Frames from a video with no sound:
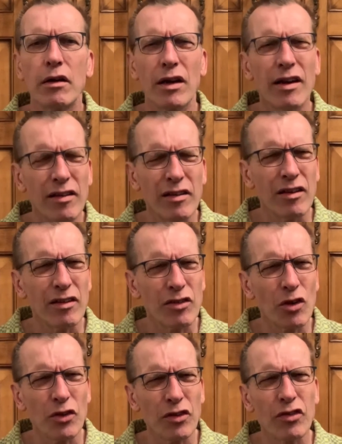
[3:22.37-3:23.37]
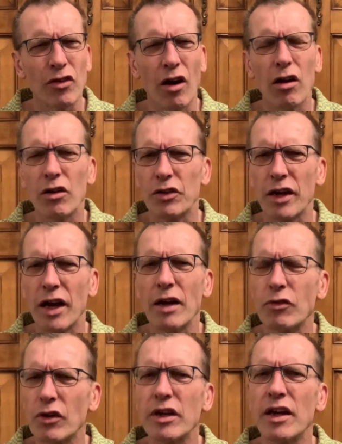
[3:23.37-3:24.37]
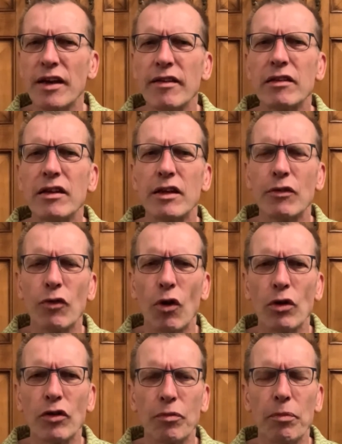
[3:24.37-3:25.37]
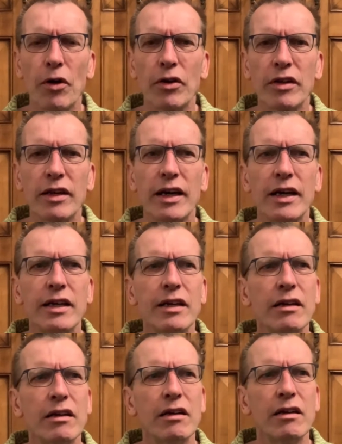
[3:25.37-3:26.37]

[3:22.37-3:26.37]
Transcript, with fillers: christlich sozial oder einfach christliche Volkspartei